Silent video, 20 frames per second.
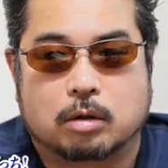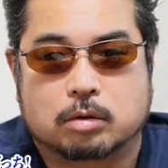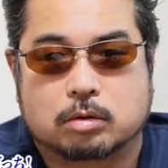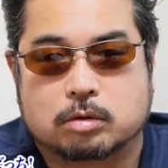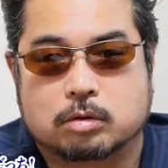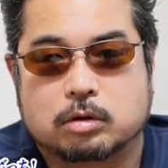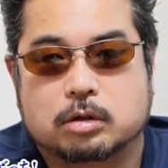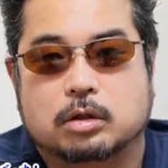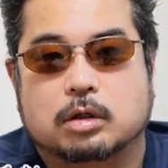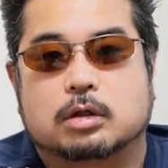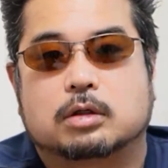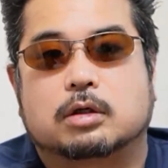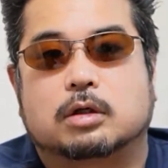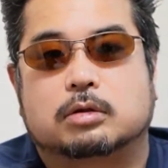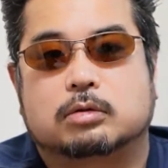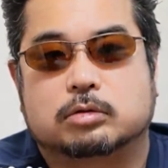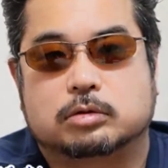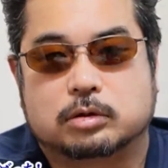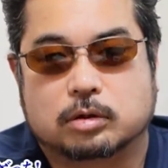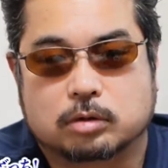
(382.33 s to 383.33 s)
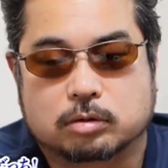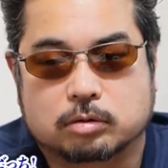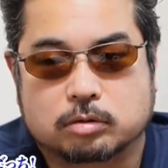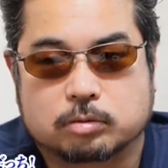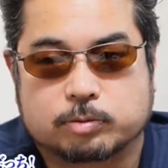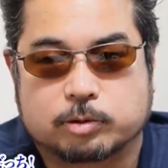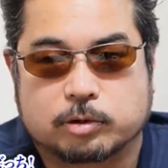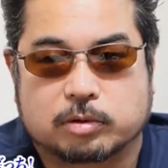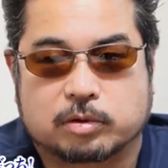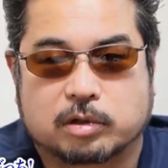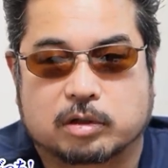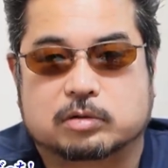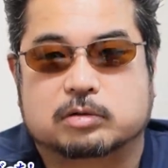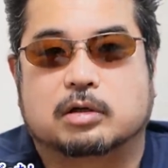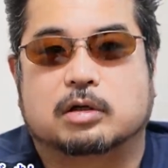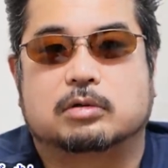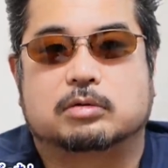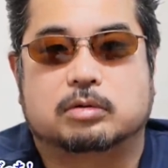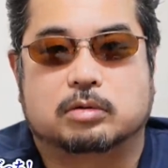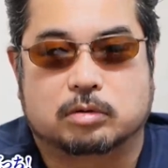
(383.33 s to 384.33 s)
クリエイターとしての
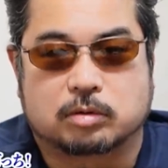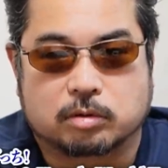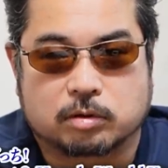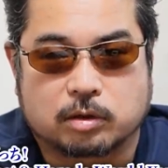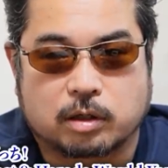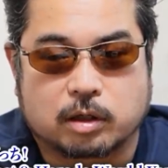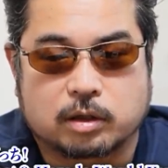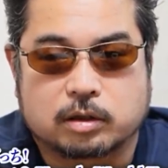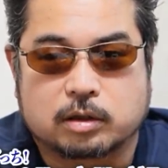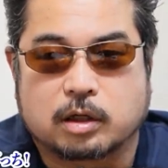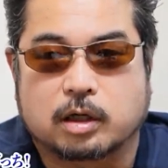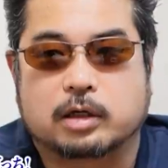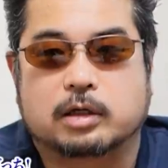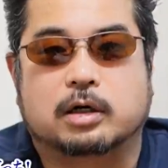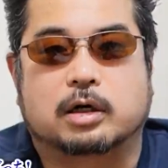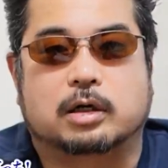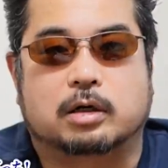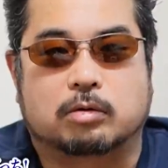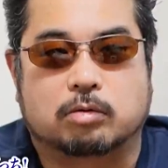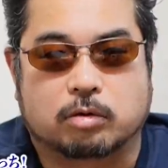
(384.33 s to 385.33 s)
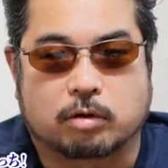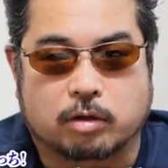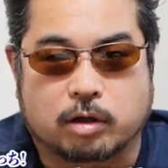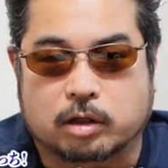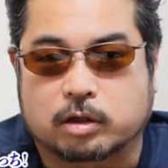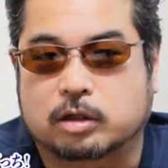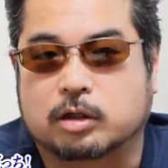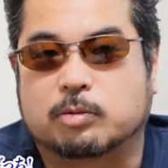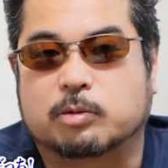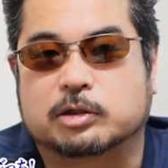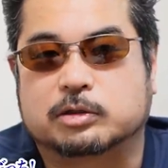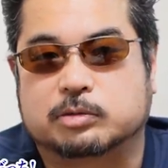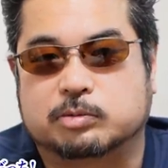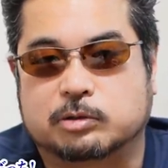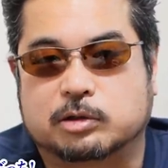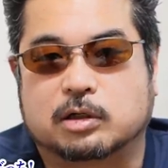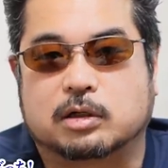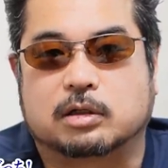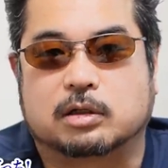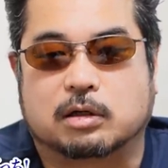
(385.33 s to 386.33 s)
プロダクトアウトやりたいからこれをやってます
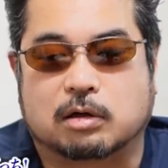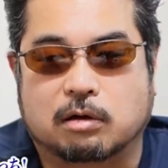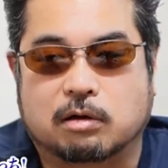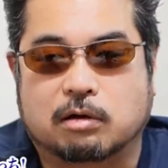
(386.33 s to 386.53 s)
みたいな